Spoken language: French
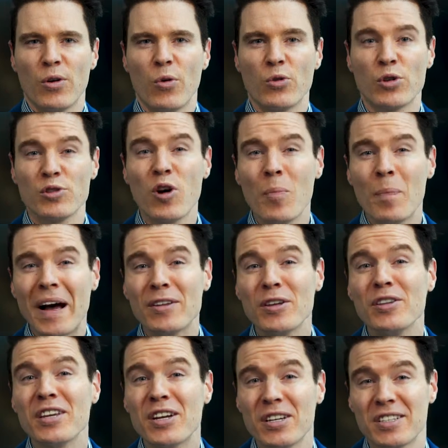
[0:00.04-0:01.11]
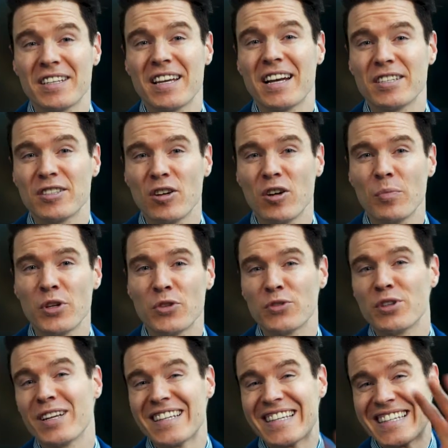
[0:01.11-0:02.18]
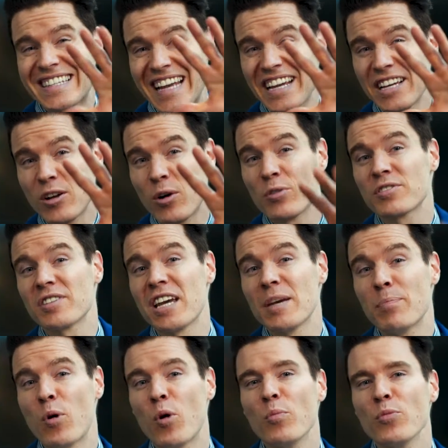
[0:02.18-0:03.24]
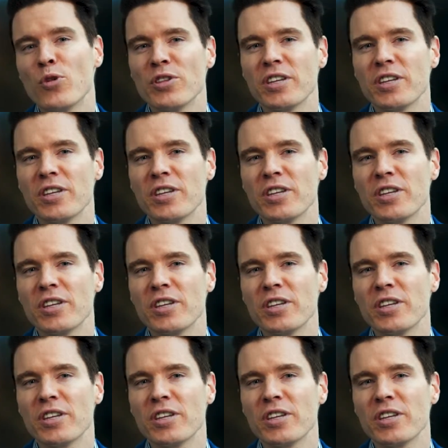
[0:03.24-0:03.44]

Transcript: Aujourd'hui, on parle de négociation, puis je vous donne cinq conseils pour mieux